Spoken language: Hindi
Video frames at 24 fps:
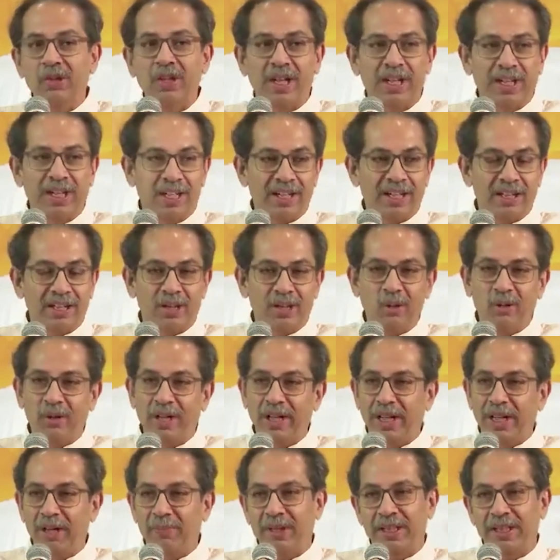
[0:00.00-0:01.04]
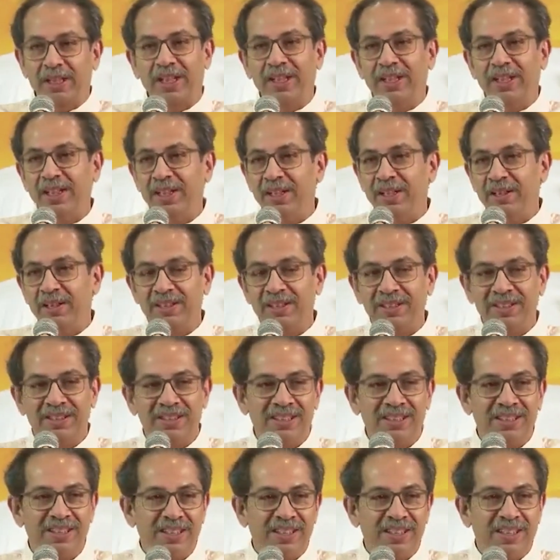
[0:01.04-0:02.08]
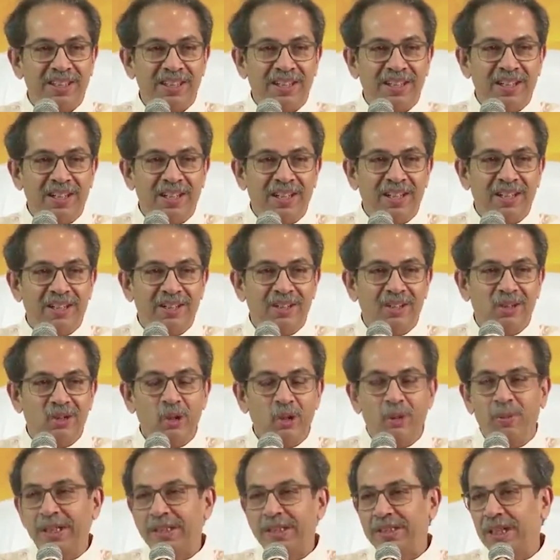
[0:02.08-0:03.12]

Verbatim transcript: गुजर गए क्यों गए पता नहीं दुबे